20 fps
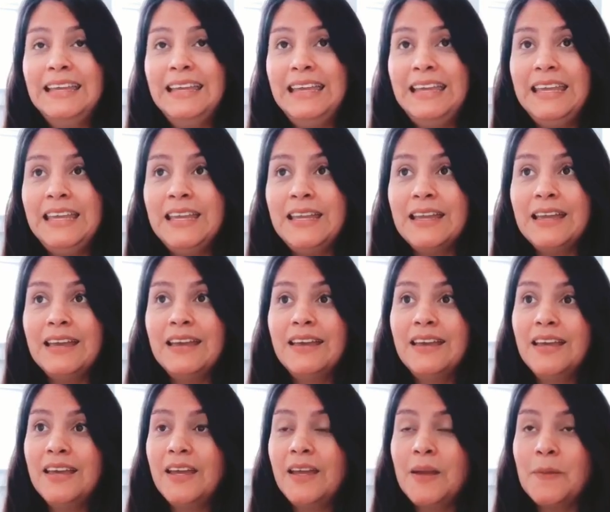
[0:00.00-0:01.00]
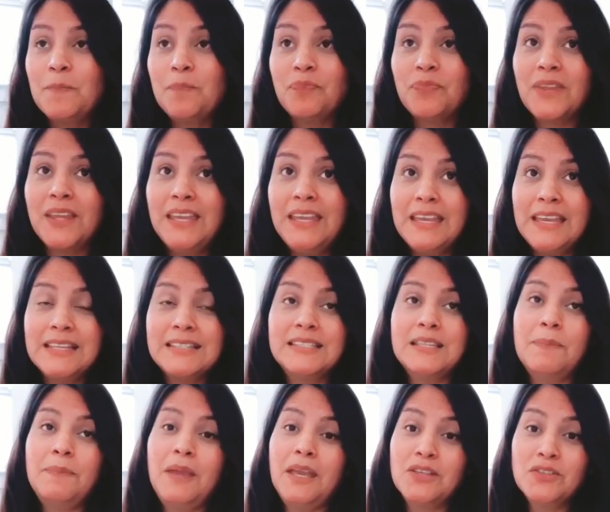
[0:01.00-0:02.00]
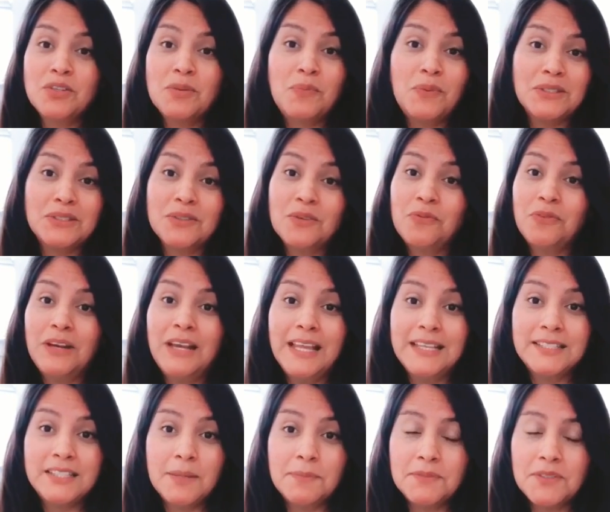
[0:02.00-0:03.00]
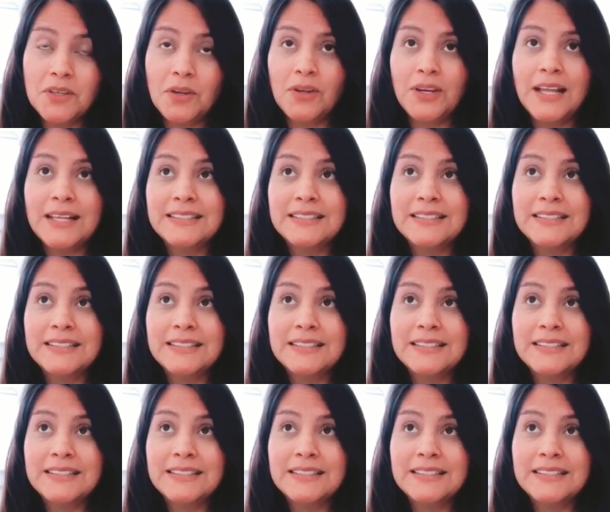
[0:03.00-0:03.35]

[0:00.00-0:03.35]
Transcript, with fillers: Y... Eh, y este pantry pues no fue la excepción.